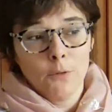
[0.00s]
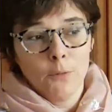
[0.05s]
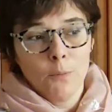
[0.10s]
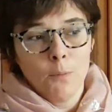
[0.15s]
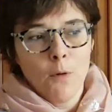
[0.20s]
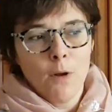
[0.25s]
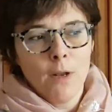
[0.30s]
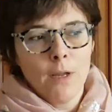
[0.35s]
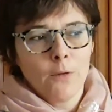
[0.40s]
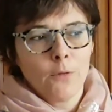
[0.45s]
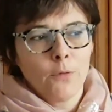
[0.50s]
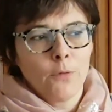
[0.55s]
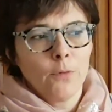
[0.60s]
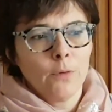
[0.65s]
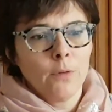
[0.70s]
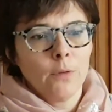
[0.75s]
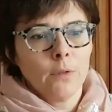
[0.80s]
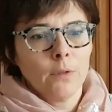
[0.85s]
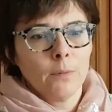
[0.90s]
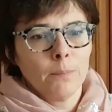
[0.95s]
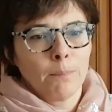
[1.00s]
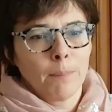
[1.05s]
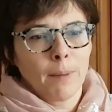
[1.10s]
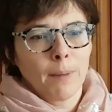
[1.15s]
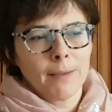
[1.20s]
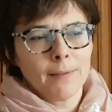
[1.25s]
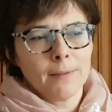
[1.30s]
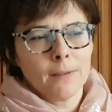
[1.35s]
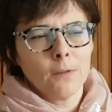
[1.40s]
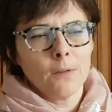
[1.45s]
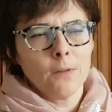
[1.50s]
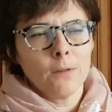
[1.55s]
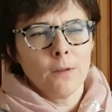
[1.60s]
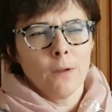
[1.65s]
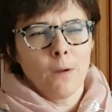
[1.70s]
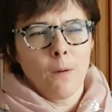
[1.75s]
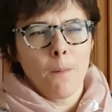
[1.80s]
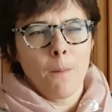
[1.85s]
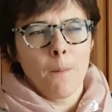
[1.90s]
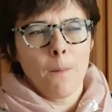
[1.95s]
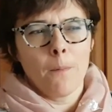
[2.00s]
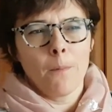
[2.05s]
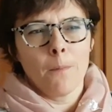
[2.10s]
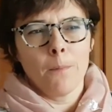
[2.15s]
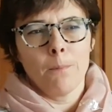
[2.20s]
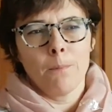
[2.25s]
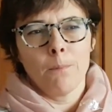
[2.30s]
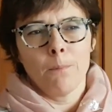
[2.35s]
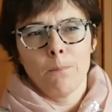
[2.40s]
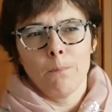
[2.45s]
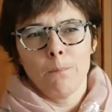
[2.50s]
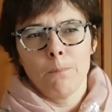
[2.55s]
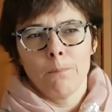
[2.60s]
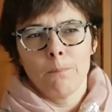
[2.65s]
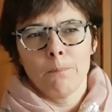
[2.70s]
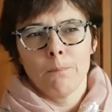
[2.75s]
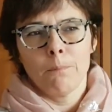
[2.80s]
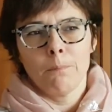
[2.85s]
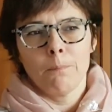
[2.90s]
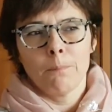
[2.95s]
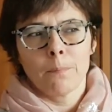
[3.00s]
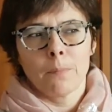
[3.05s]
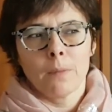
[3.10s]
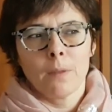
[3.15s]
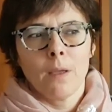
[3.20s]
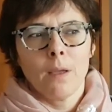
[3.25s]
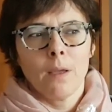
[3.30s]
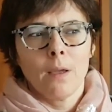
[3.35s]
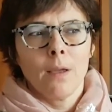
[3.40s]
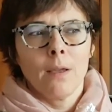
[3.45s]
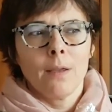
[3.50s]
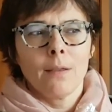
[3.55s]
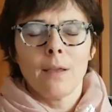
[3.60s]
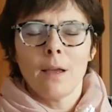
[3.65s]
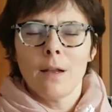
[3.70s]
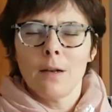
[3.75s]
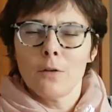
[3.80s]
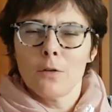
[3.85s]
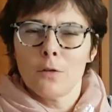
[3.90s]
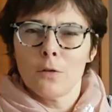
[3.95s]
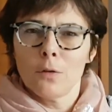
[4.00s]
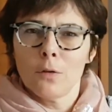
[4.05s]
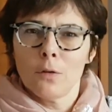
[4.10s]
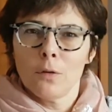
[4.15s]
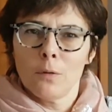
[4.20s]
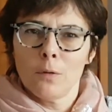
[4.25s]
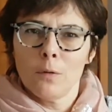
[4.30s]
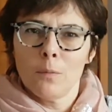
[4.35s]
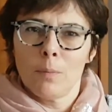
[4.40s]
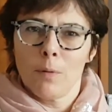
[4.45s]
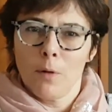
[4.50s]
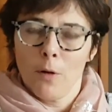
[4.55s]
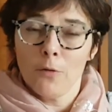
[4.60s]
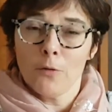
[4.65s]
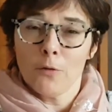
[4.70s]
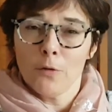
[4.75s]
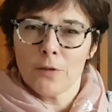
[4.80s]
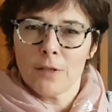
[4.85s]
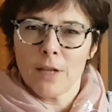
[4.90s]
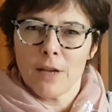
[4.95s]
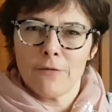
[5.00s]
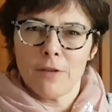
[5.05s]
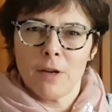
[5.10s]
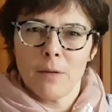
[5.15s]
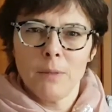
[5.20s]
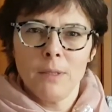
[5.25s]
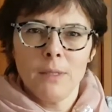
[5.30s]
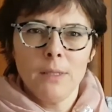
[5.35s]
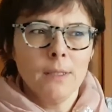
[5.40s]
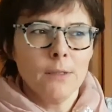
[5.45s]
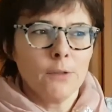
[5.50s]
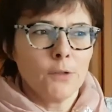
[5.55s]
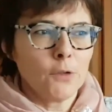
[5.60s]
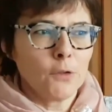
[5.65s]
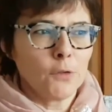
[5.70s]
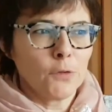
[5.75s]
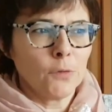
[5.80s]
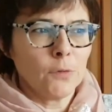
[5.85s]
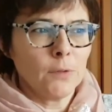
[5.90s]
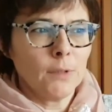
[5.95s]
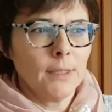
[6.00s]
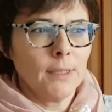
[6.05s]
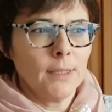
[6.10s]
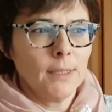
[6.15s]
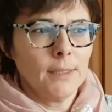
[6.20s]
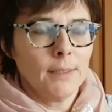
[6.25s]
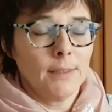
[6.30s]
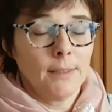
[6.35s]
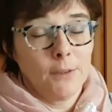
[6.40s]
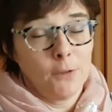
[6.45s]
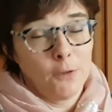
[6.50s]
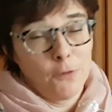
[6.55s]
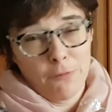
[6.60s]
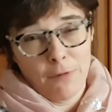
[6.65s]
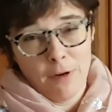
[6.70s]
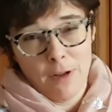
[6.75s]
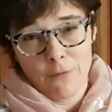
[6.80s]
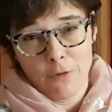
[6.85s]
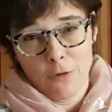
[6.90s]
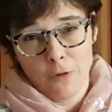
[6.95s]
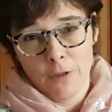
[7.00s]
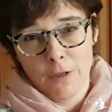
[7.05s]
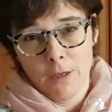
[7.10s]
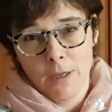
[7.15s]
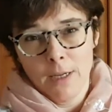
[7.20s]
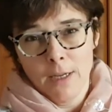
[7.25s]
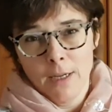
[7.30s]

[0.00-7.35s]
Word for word: une molécule présente dans quelques plantes de sa famille, ce sont les isoflavones.